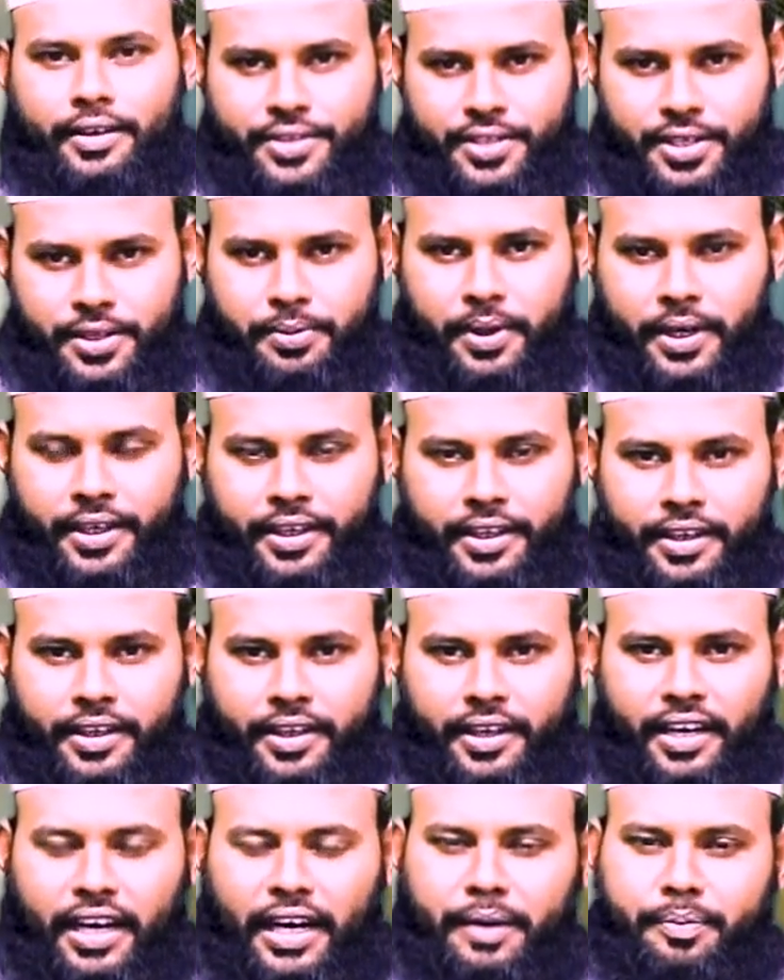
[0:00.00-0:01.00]
জি ভাই
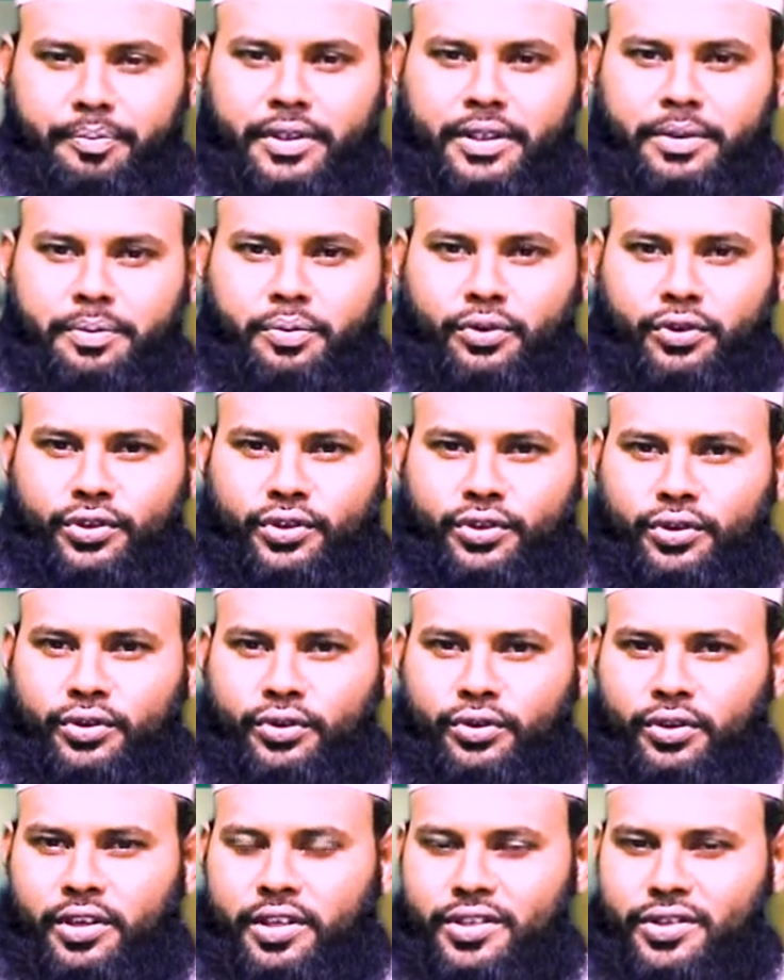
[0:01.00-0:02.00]
আপনি প্রশ্ন
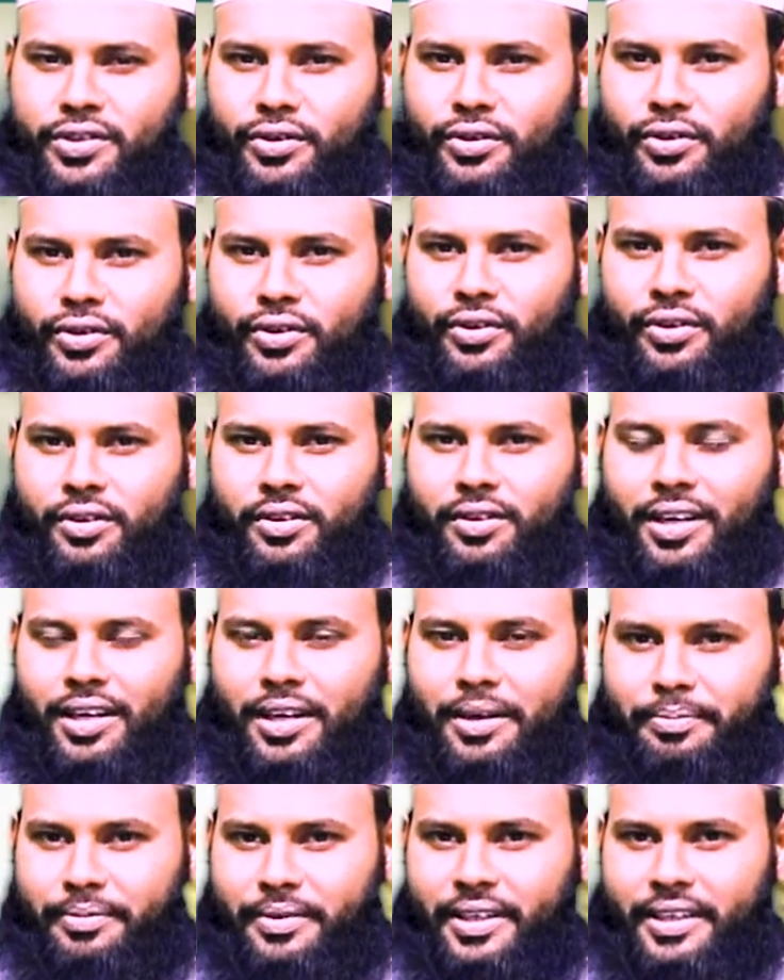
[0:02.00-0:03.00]
করার জন্য
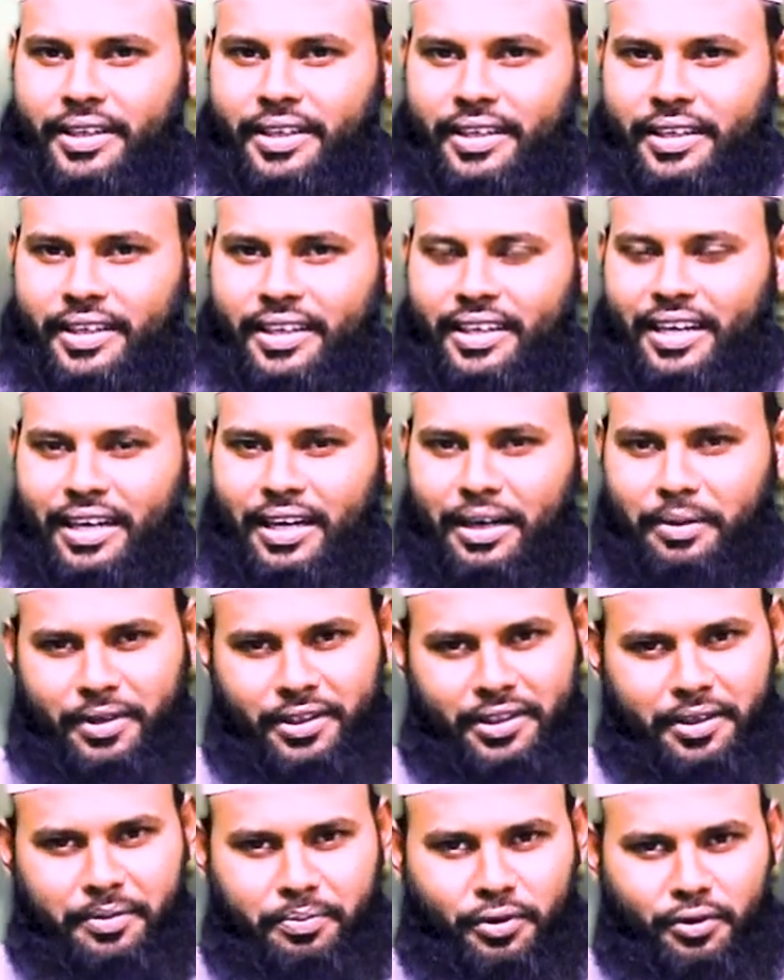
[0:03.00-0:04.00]
আপনাকে
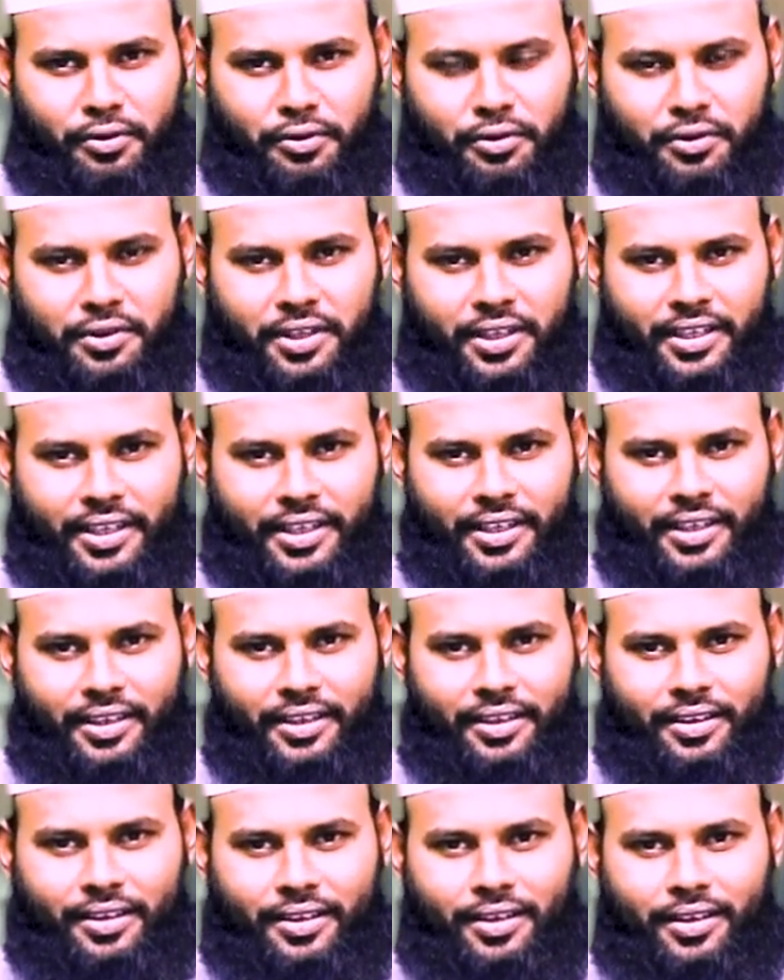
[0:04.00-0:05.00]
আমাদের পক্ষ থেকে
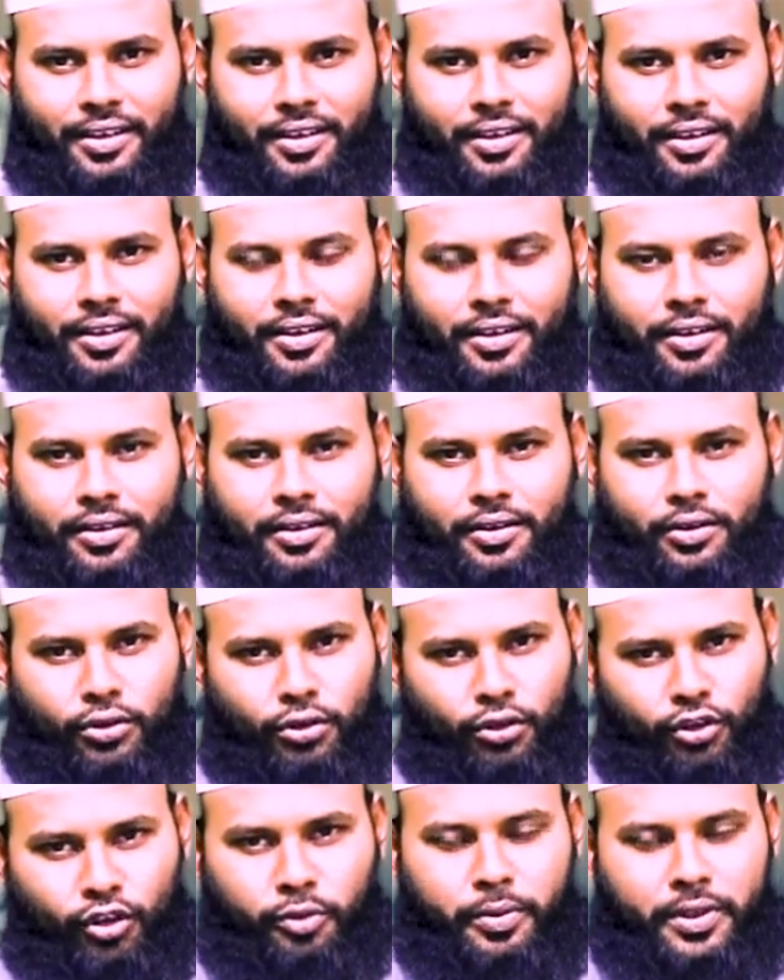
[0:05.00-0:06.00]

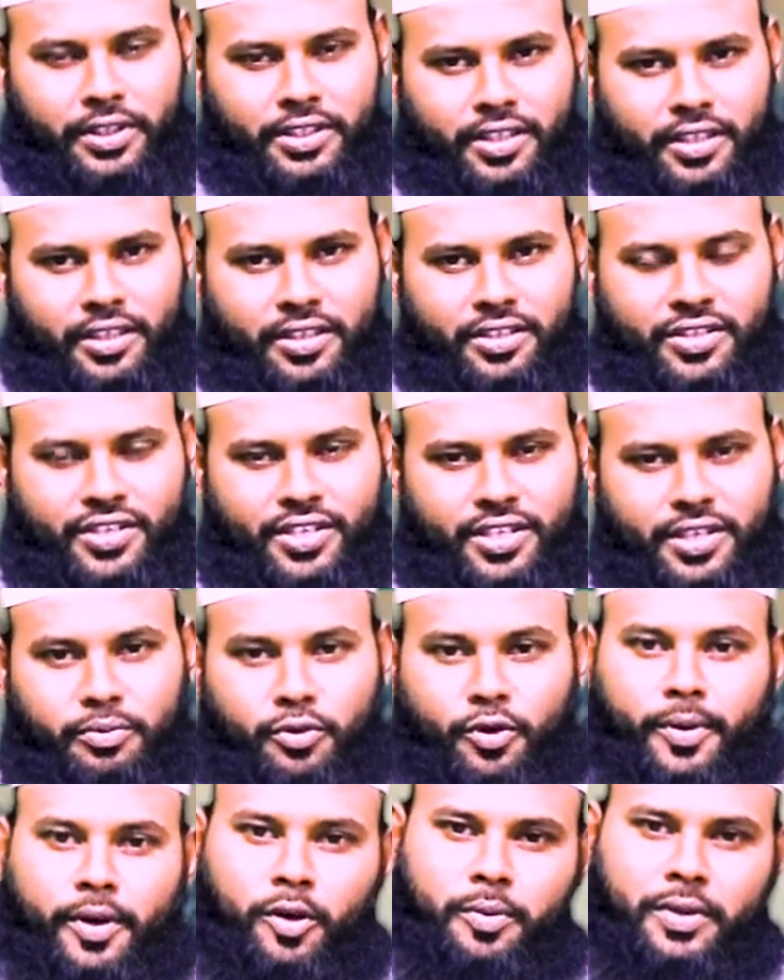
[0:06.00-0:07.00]
ধন্যবাদ জানাচ্ছি
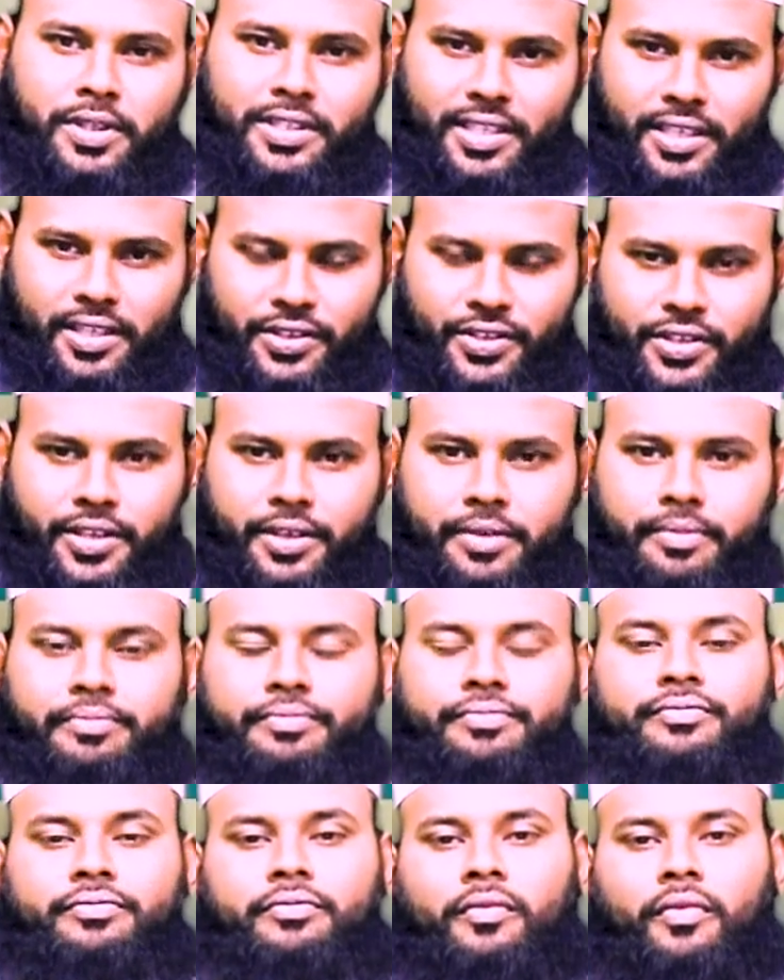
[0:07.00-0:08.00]
মোবারকবাদ জানাচ্ছি
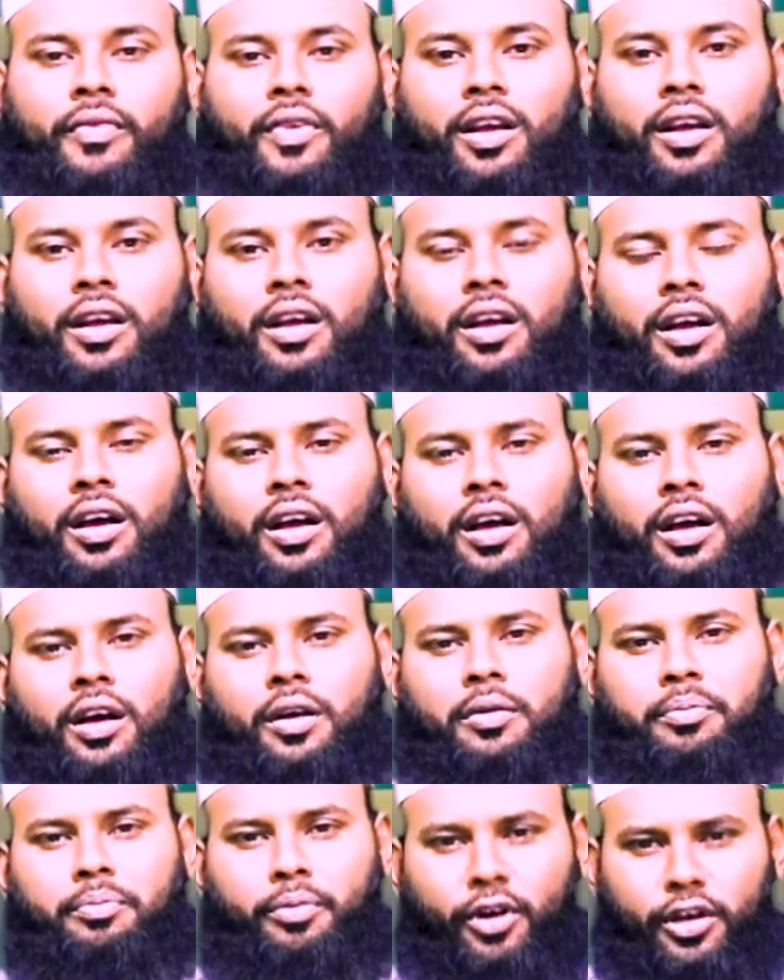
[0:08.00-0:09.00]

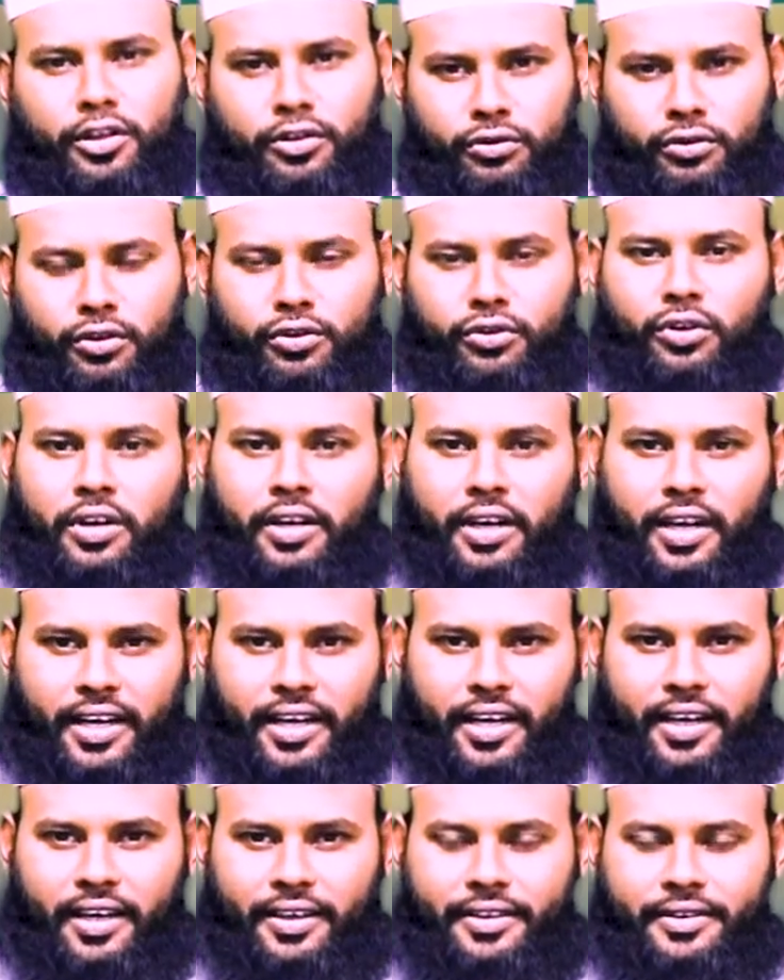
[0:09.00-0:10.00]
বদনজর
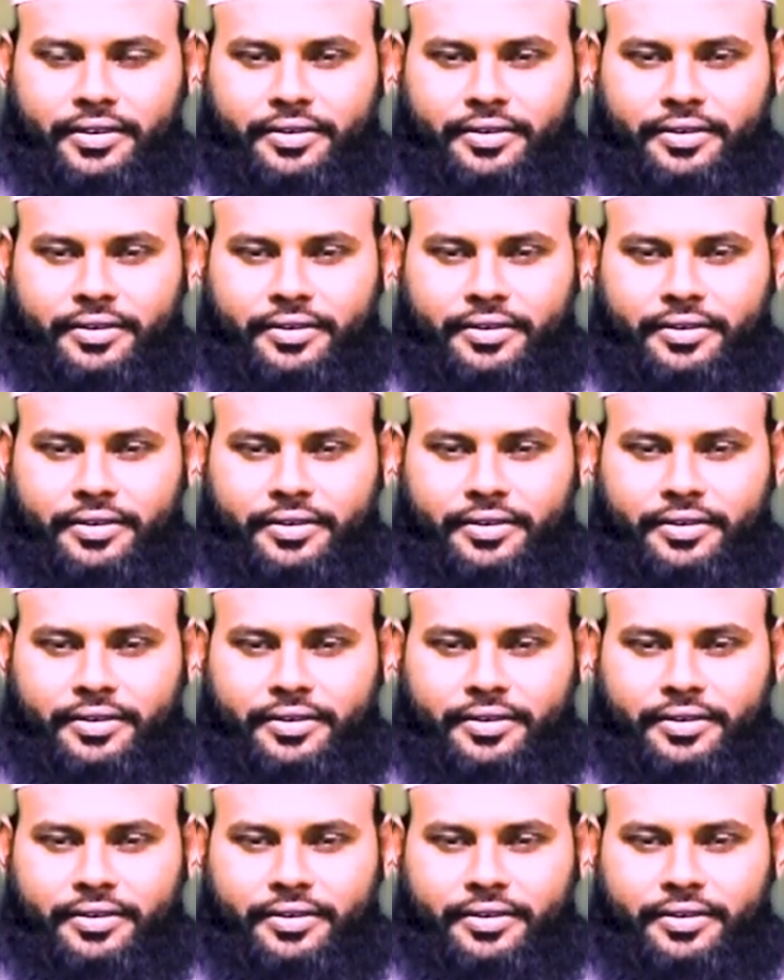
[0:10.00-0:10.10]
লাগা